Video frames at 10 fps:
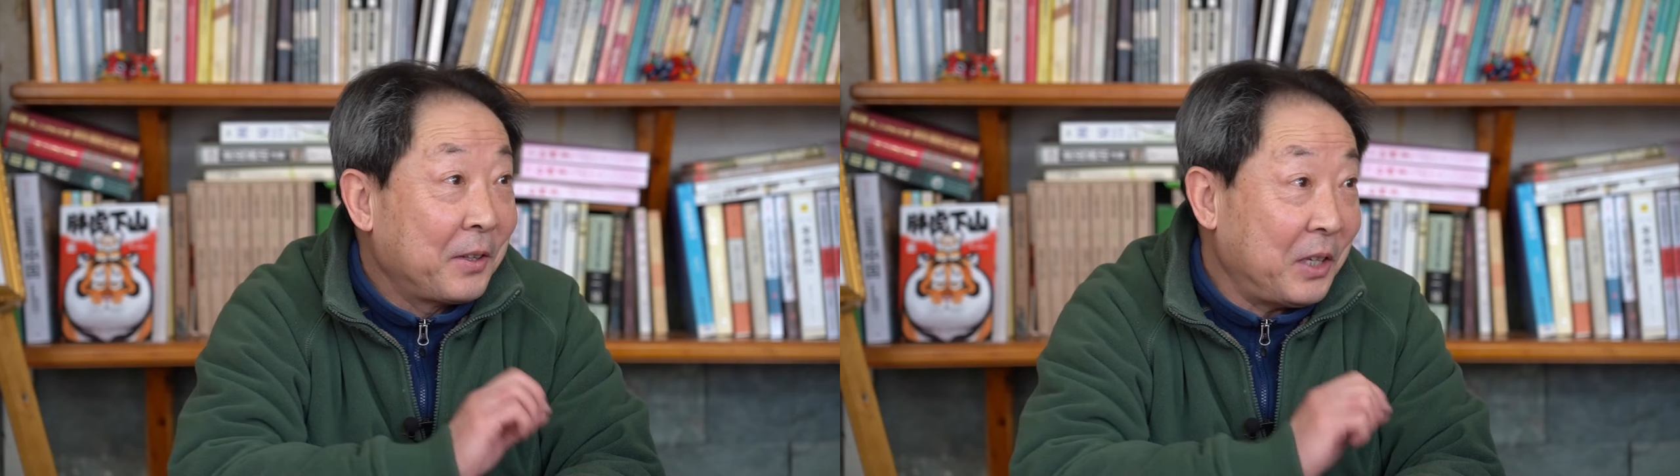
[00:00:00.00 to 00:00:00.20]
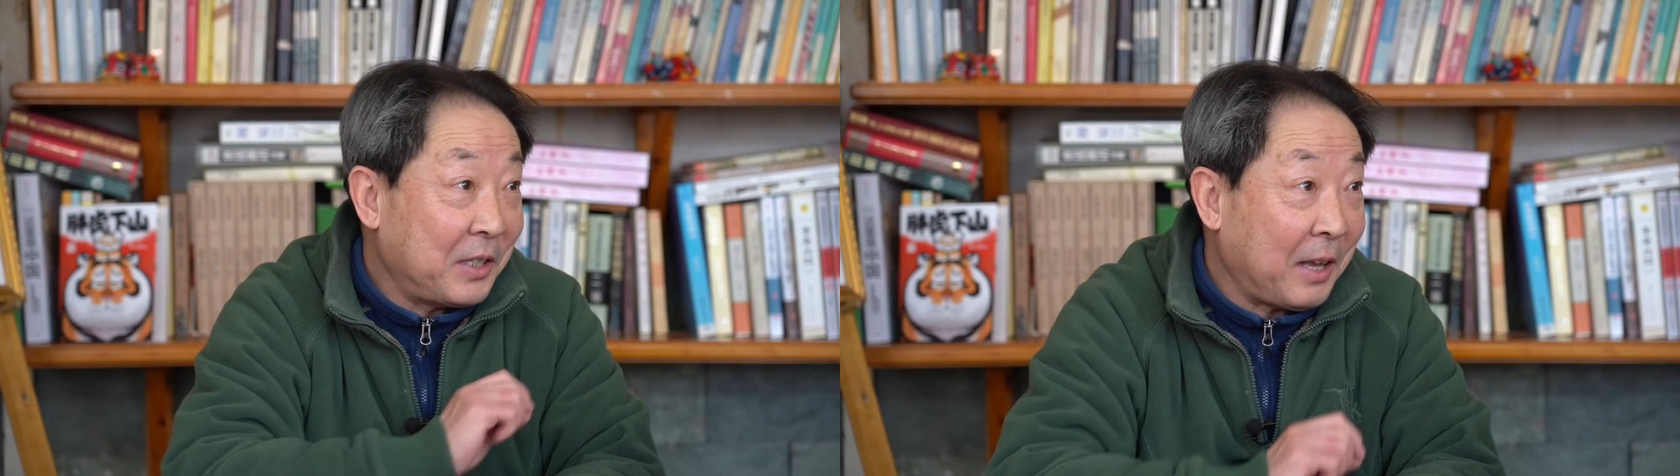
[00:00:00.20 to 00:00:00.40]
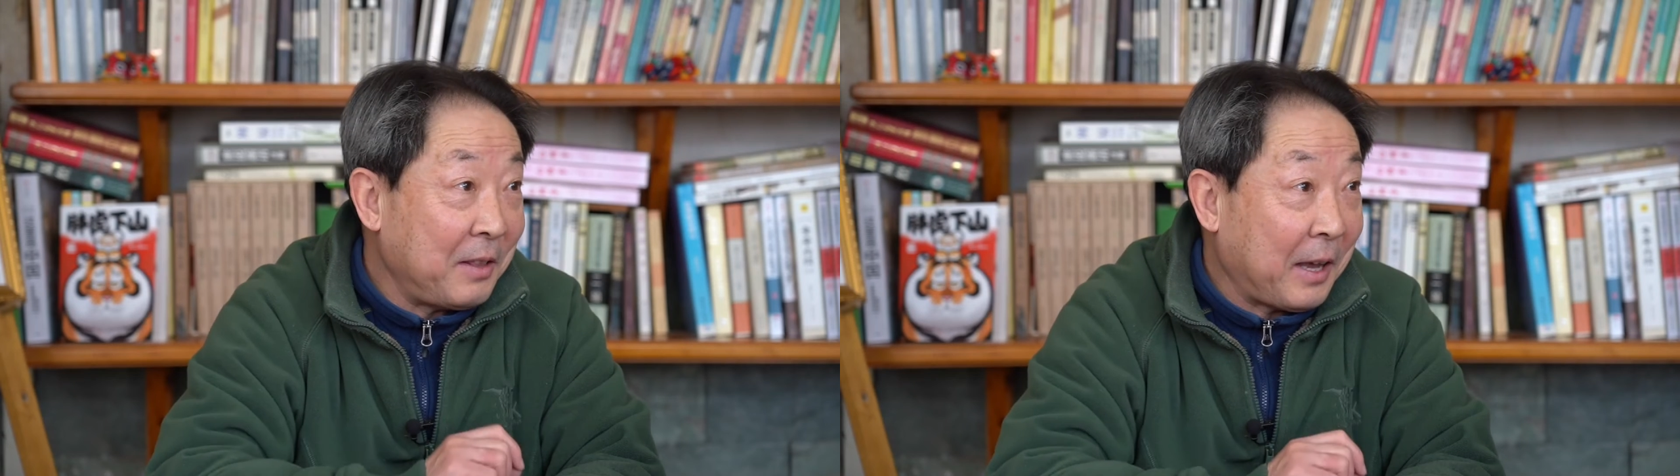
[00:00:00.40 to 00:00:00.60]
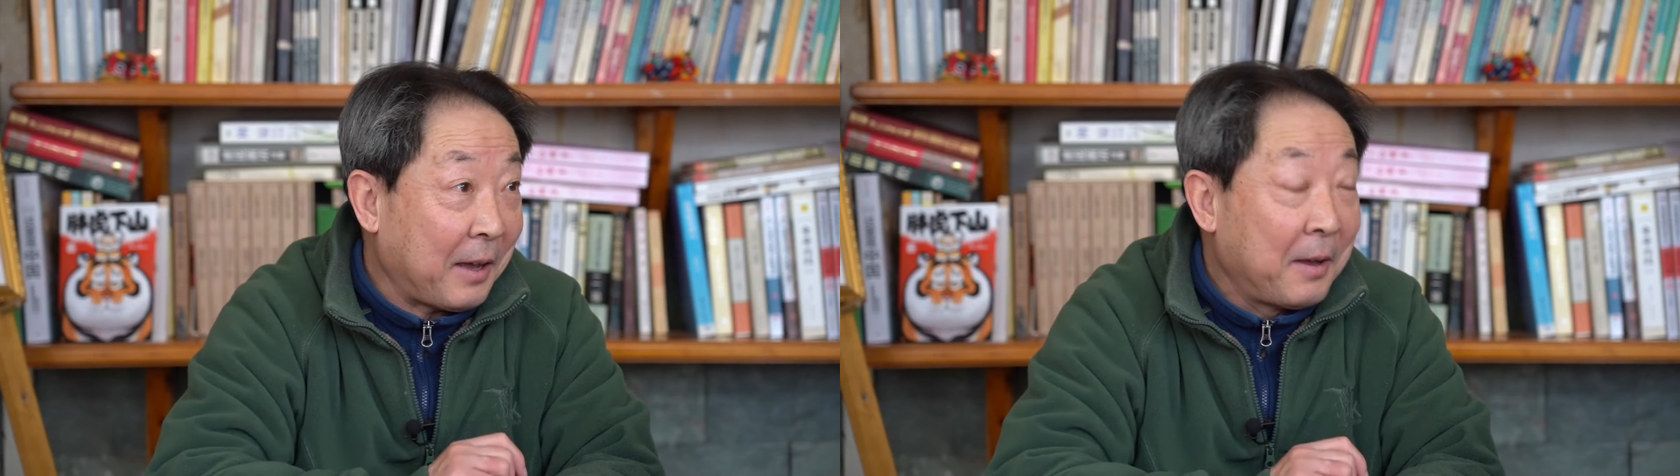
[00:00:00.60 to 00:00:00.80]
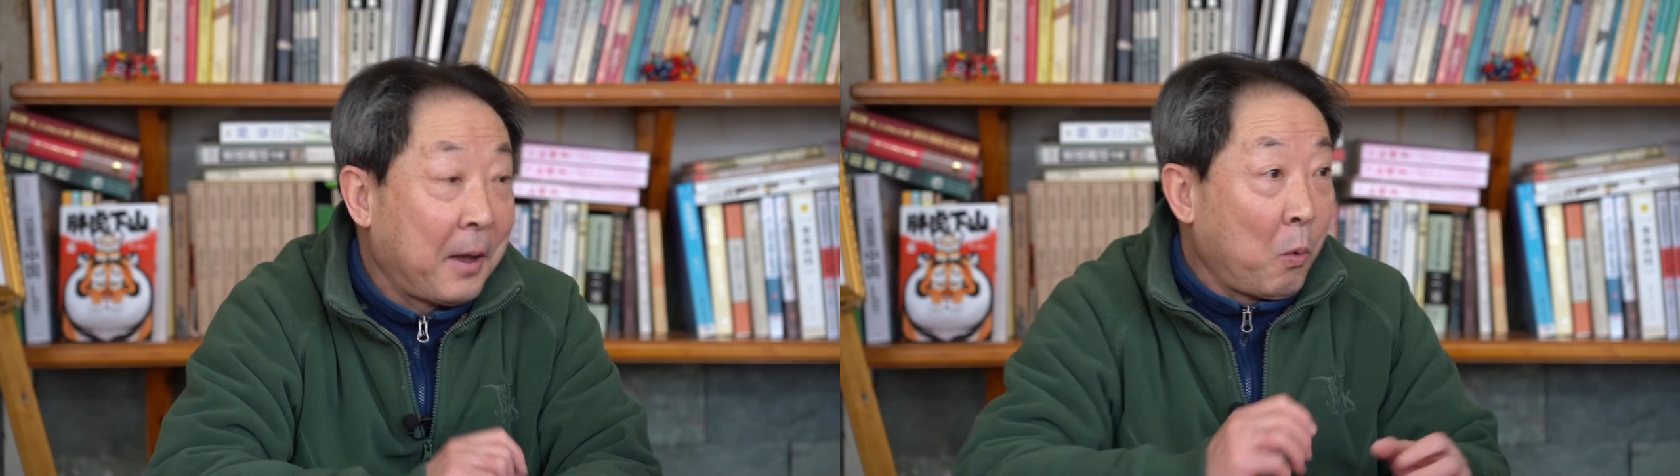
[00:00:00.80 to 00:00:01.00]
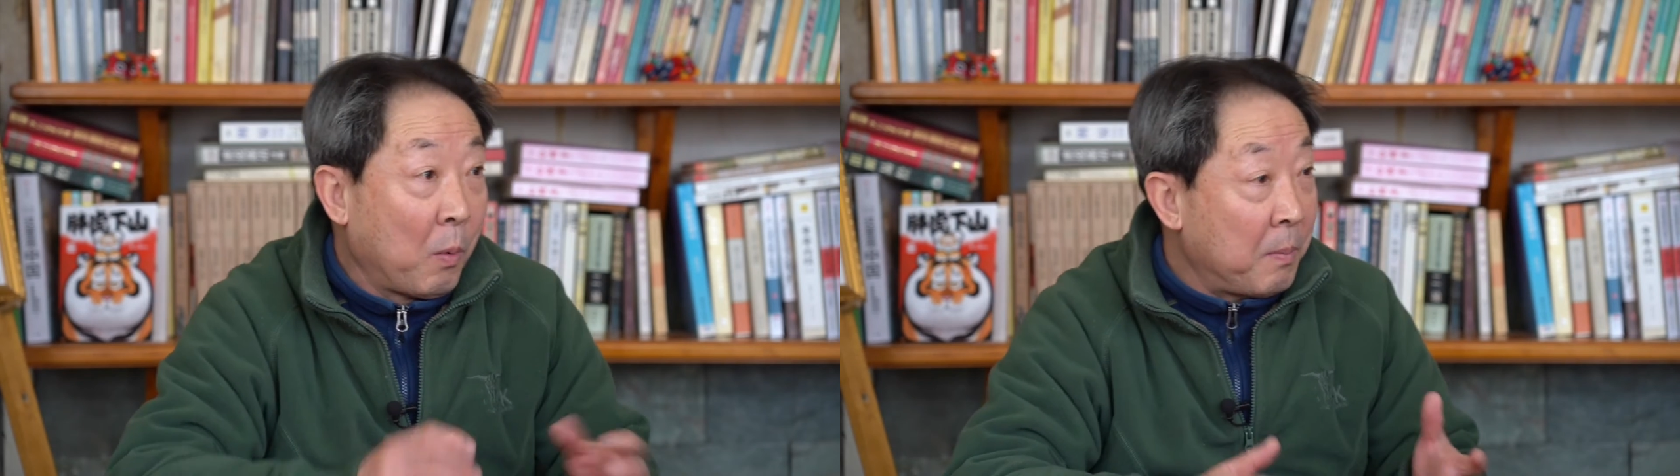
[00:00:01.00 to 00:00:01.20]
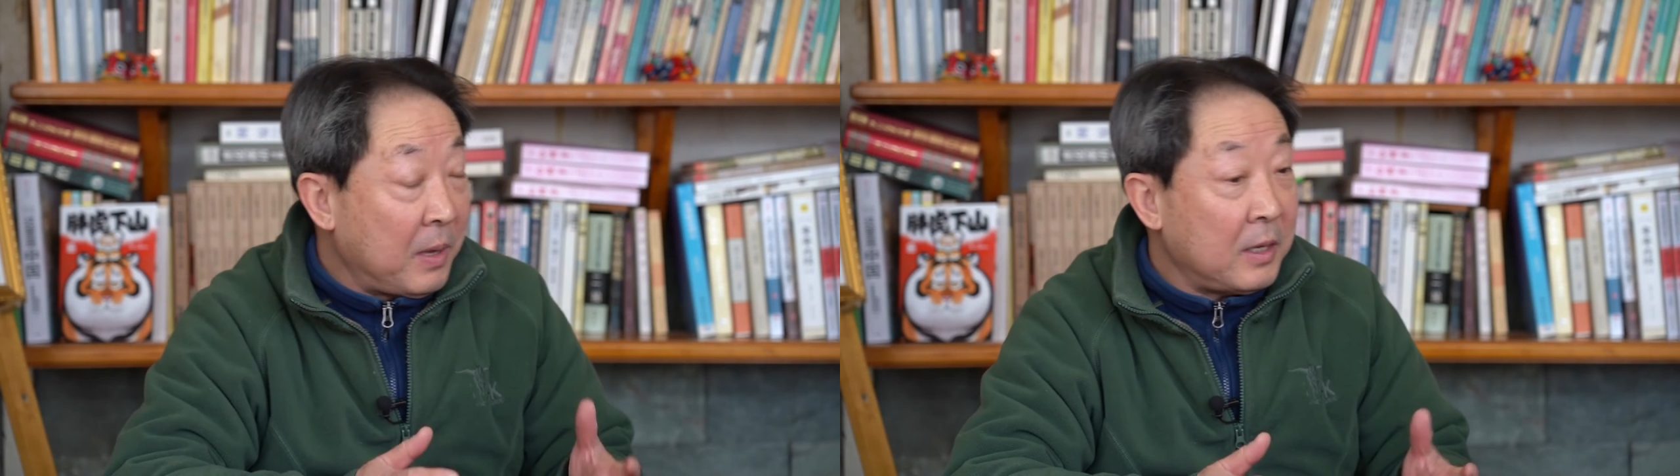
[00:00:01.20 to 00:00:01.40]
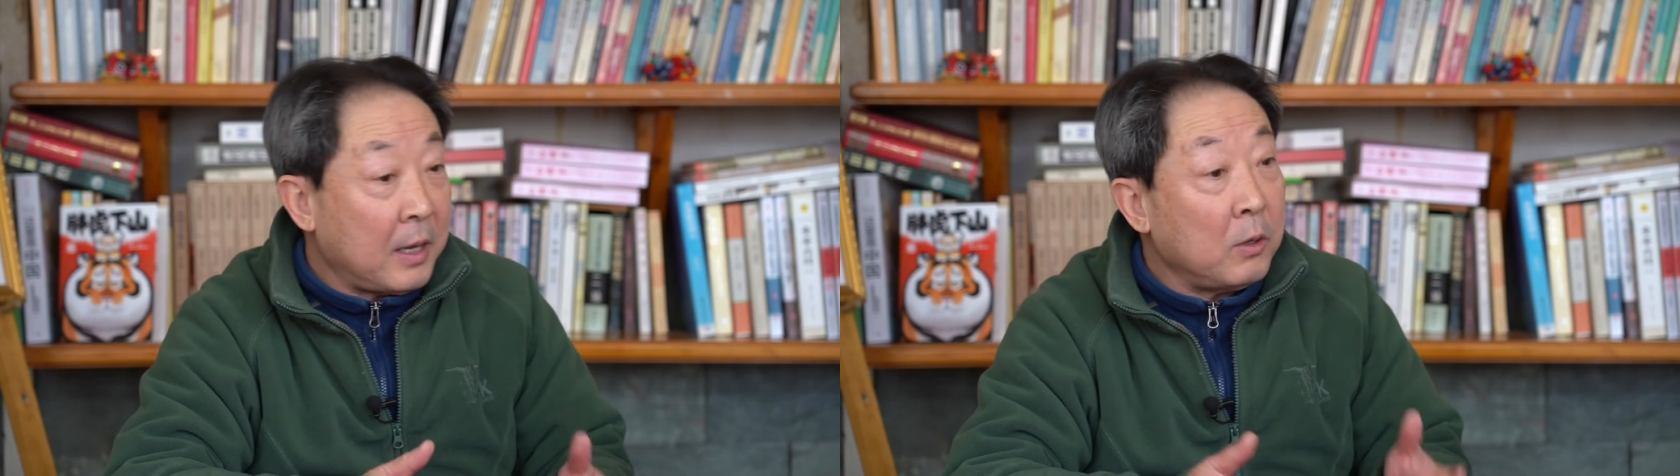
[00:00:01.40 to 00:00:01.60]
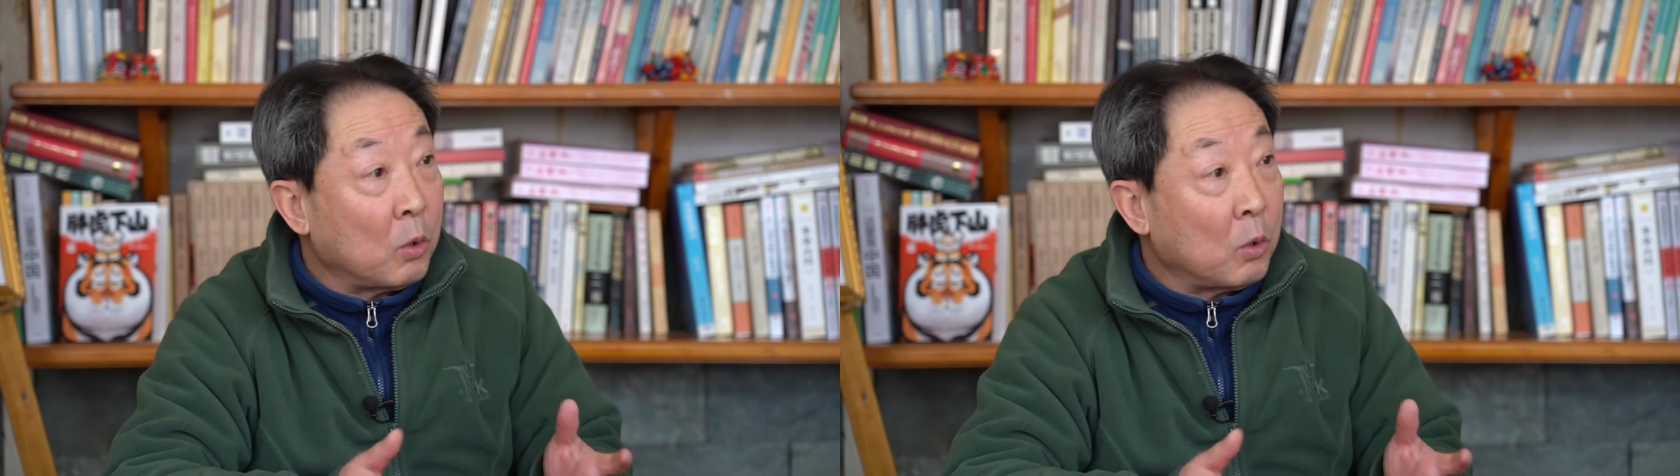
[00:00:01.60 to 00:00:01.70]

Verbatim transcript: 第三点，我们民间